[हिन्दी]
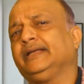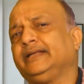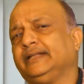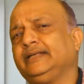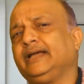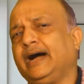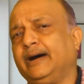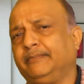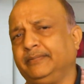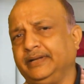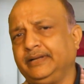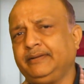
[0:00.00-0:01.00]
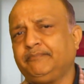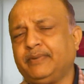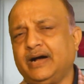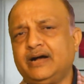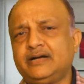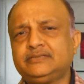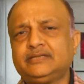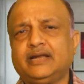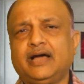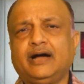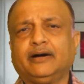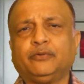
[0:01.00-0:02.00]
यदि आपने पाँच
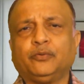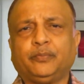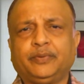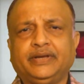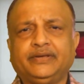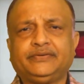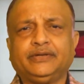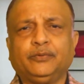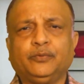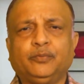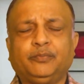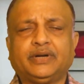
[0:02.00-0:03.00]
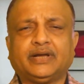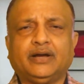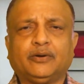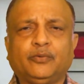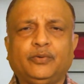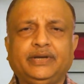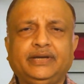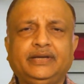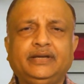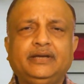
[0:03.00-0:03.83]
लाख रुपए से ऊपर का कोई